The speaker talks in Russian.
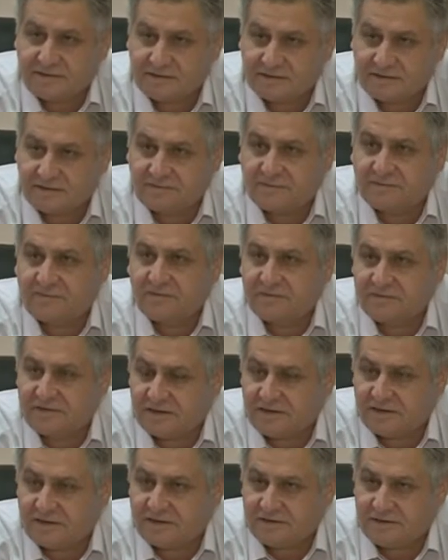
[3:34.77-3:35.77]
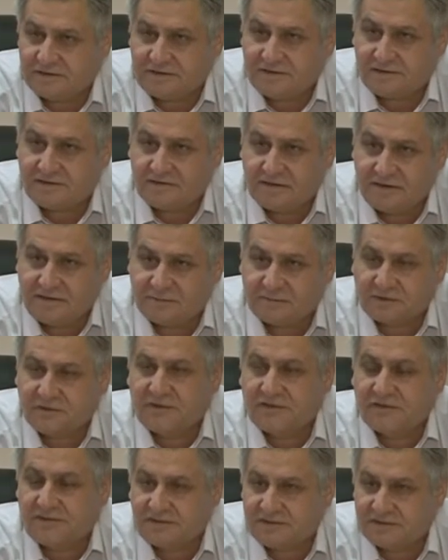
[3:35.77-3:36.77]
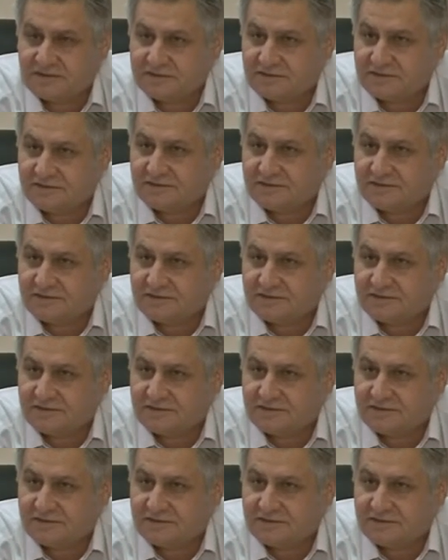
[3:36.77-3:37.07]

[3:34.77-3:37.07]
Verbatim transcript: ну включая многоэтажные